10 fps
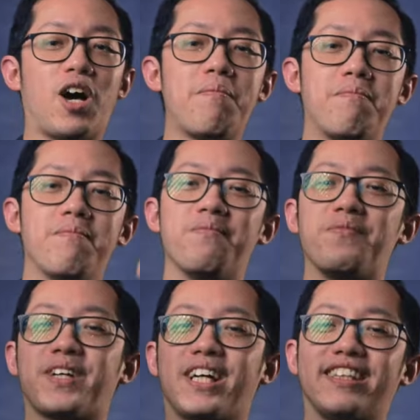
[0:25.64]
sob,
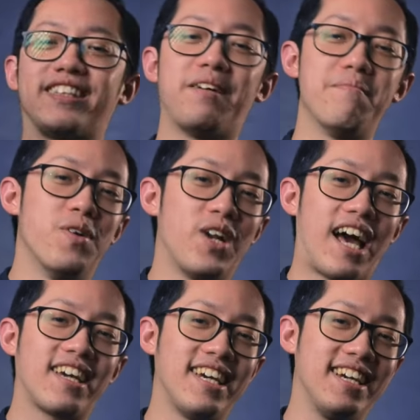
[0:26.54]
ketemu
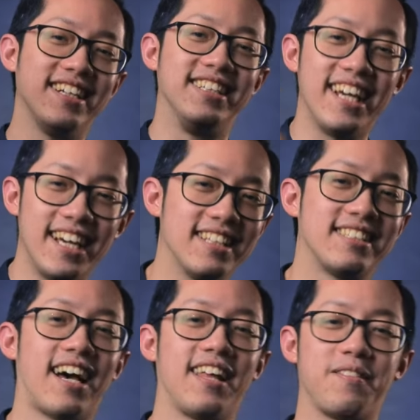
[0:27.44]
lagi di
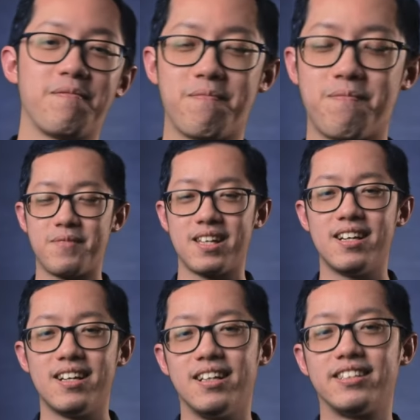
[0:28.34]
Insight.
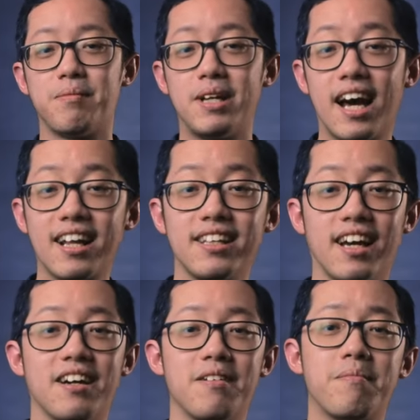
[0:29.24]

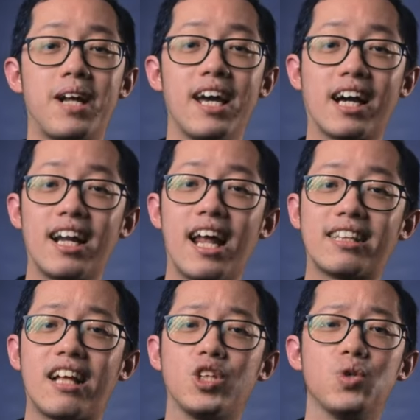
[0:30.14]
Sebenarnya merayakan
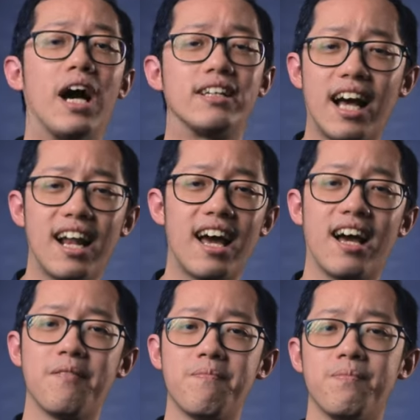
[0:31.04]
Natal itu nggak
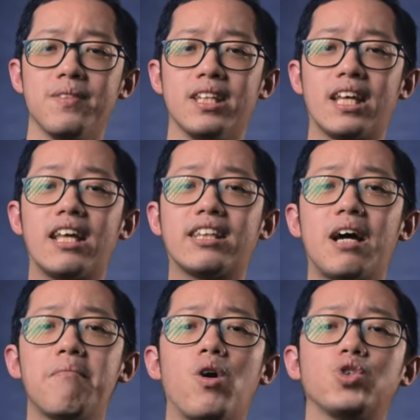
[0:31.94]
salah.
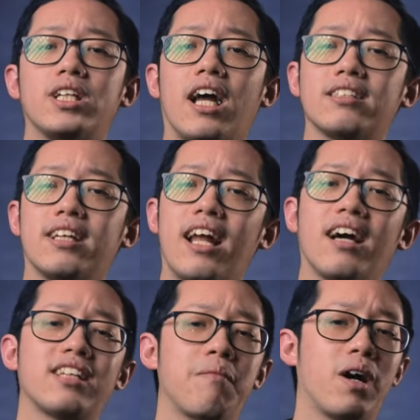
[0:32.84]
Kita mau
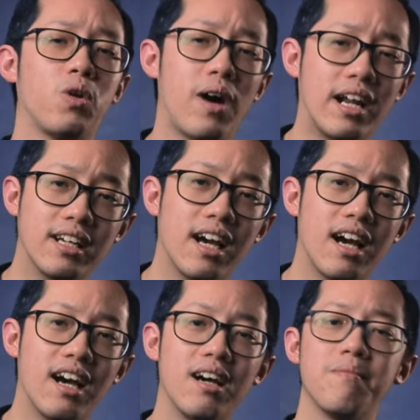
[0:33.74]
senang-senang sama
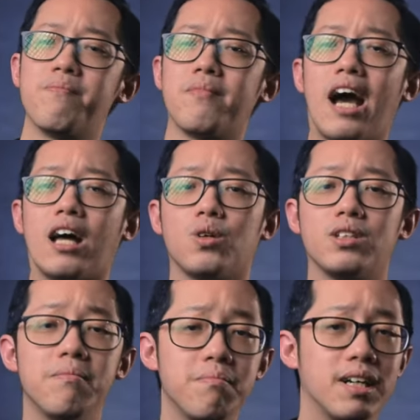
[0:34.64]
keluarga atau
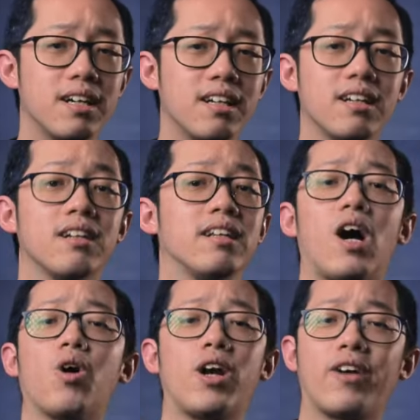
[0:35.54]
temen,
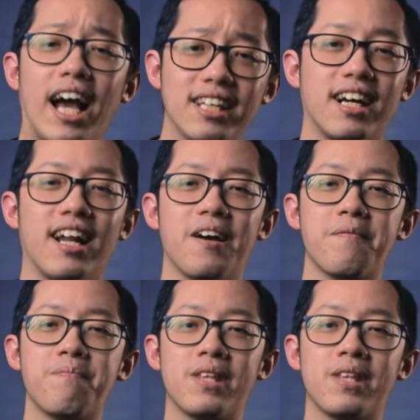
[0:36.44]
ya oke-oke aja lah.